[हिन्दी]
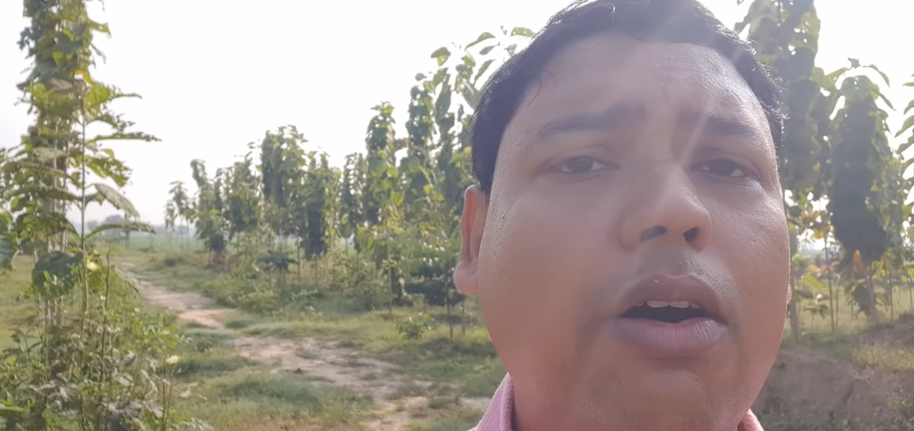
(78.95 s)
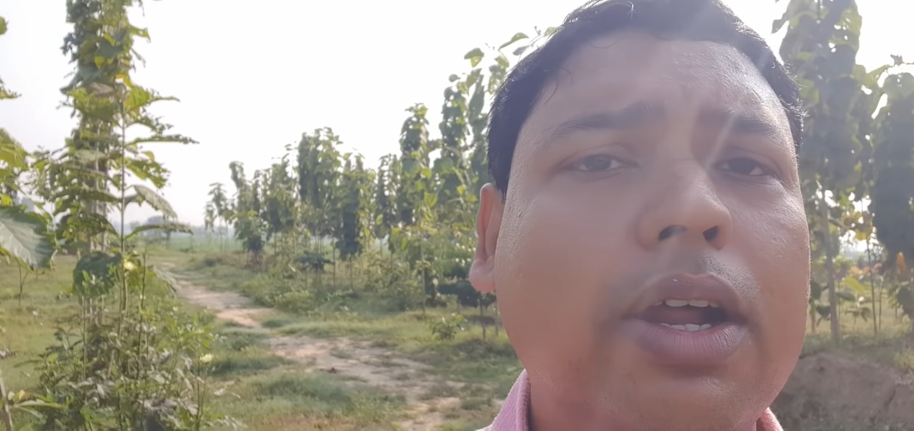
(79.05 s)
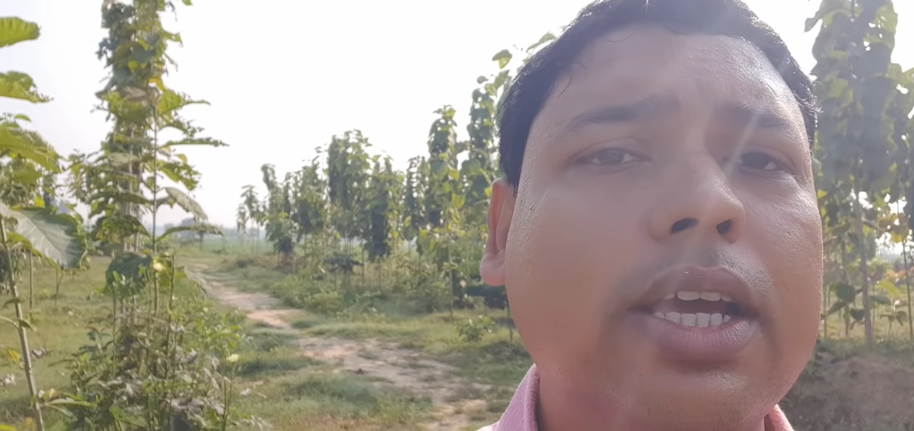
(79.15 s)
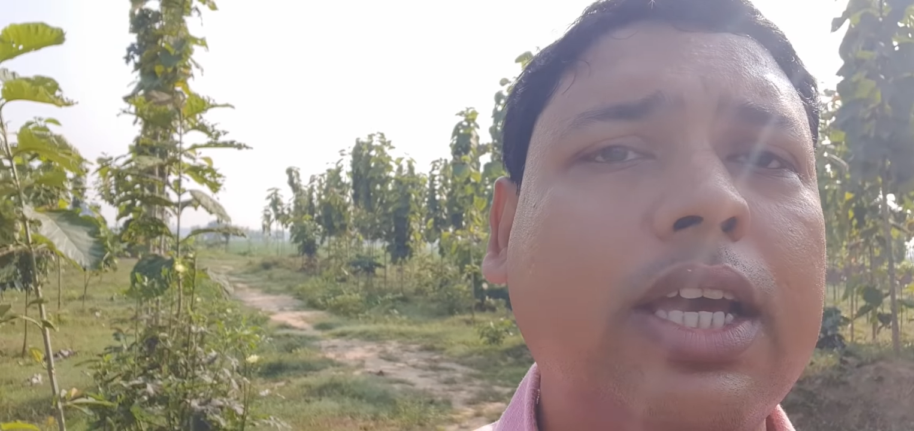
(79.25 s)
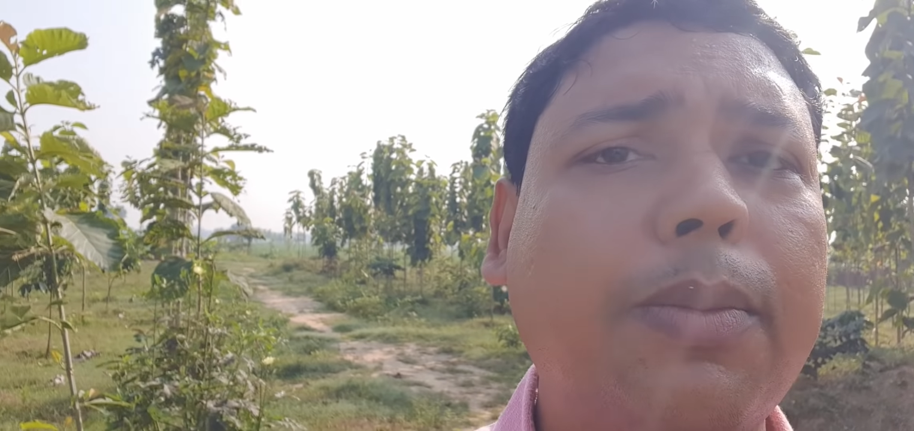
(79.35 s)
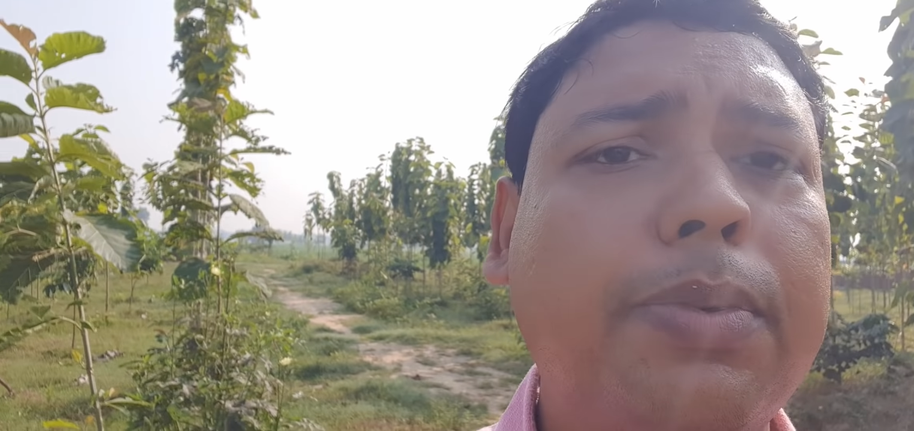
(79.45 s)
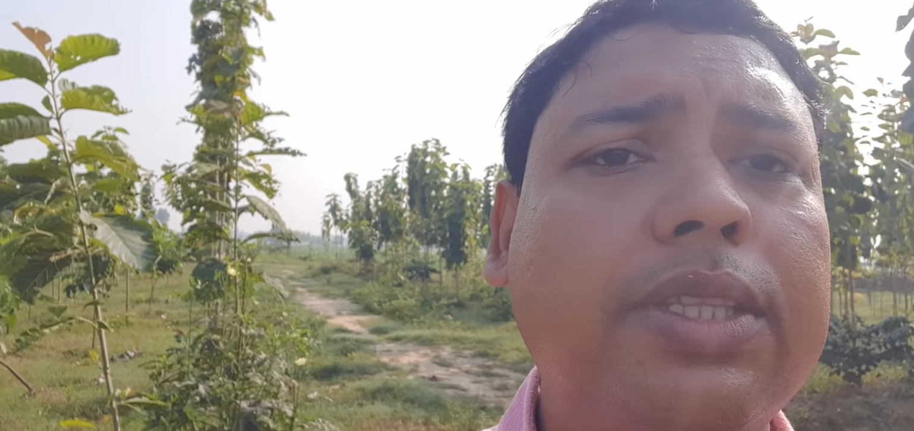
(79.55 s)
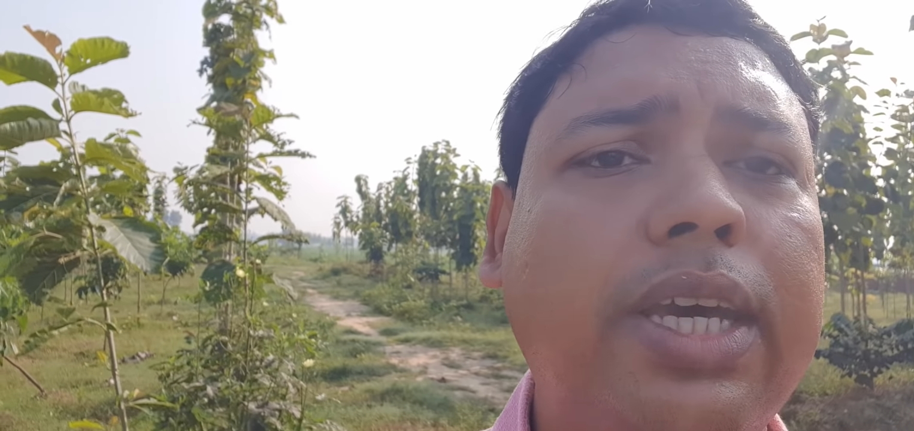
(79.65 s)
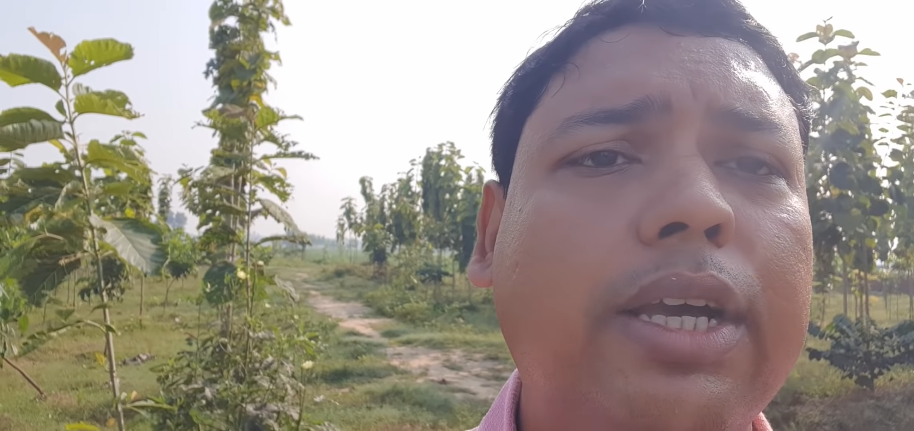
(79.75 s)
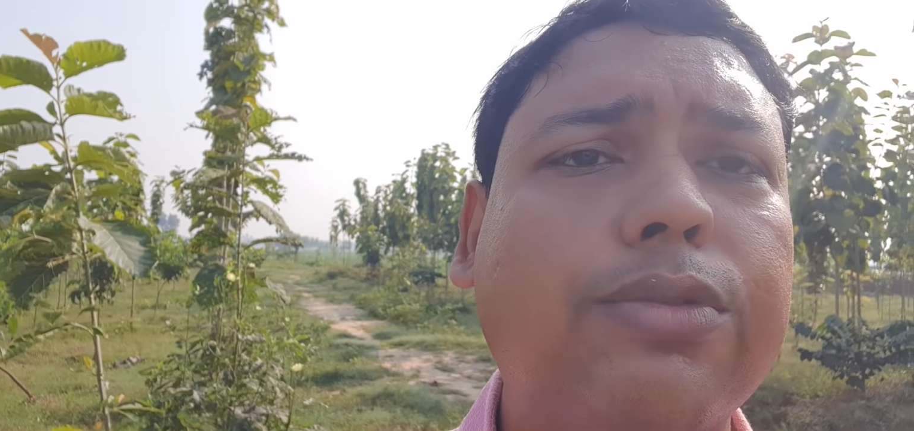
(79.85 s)
और ये
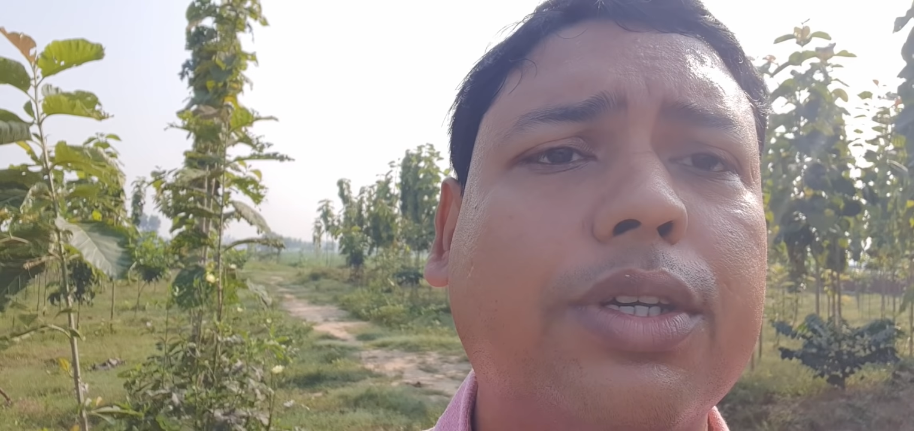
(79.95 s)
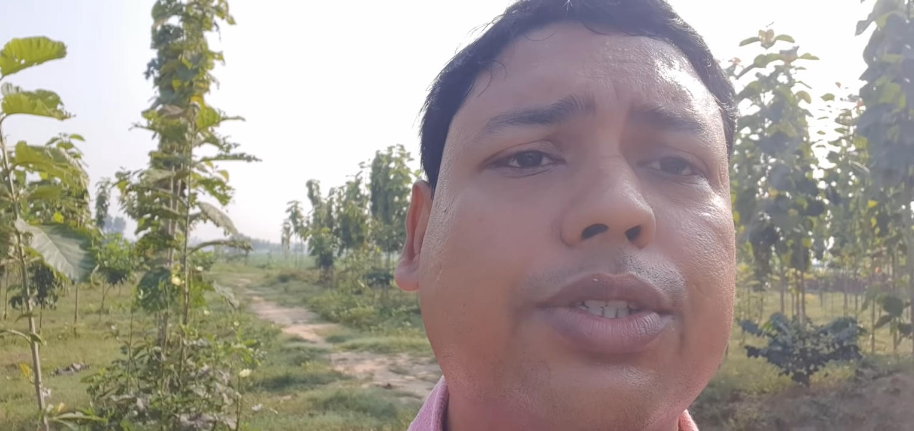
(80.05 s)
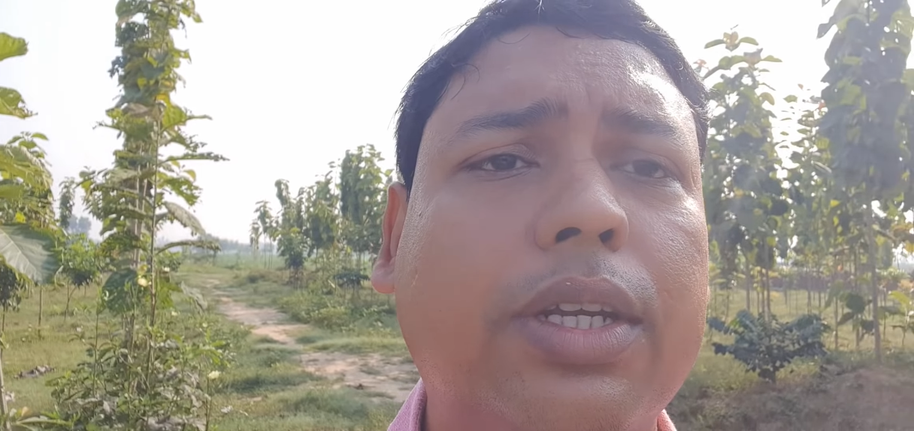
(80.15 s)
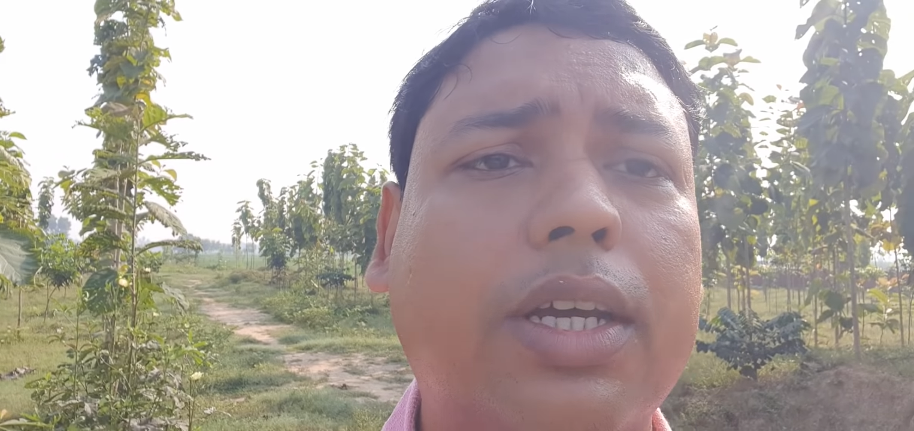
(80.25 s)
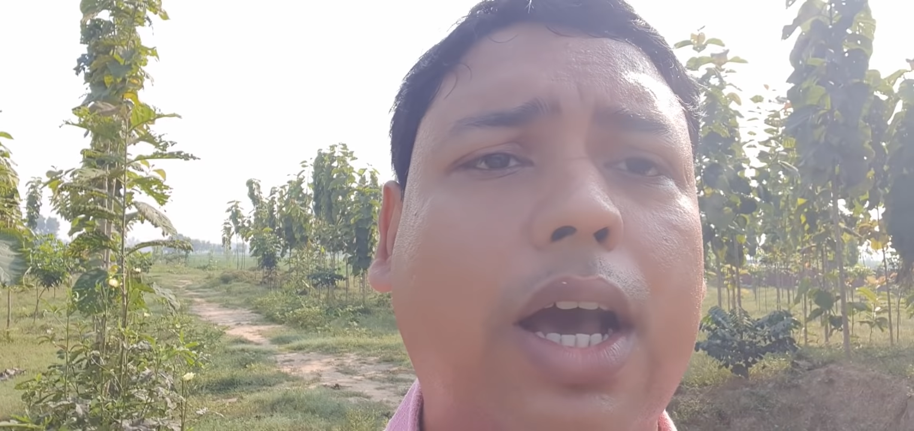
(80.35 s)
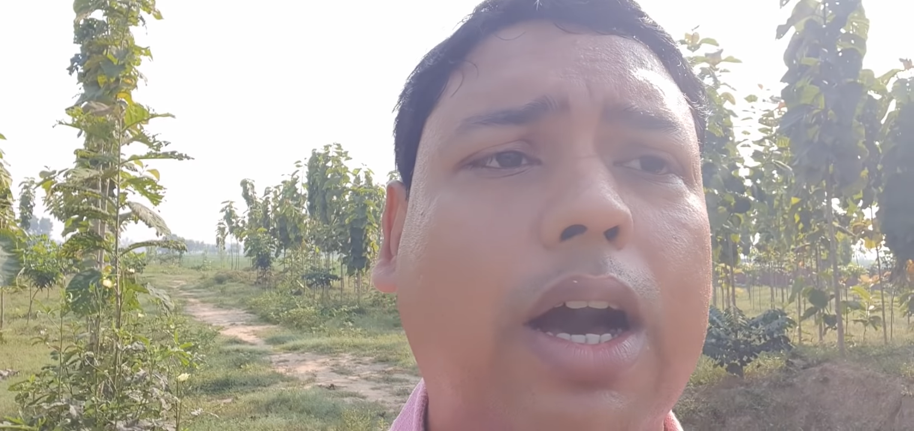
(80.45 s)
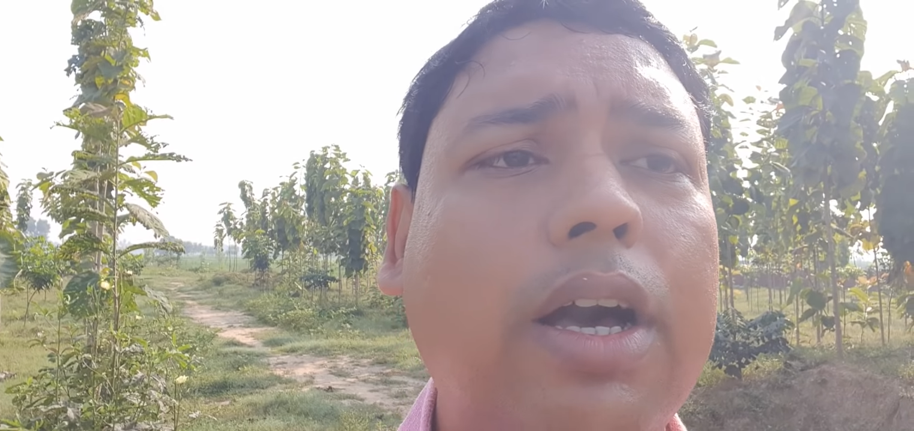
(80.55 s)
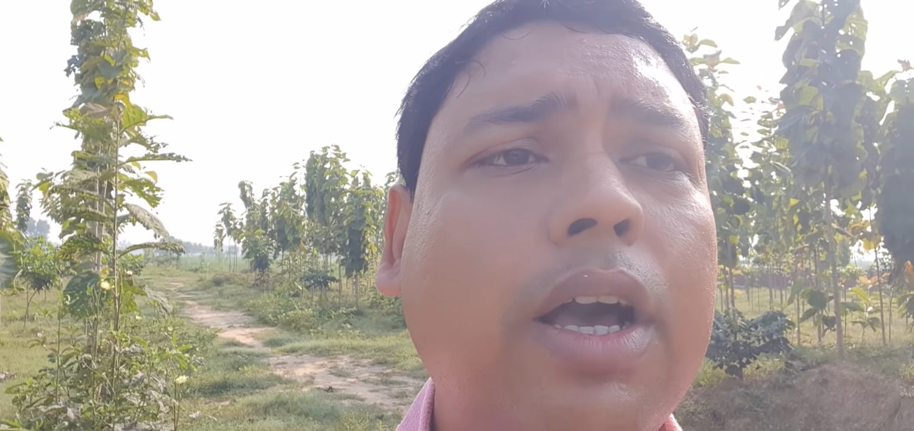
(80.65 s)
विद्या एजुकेशन का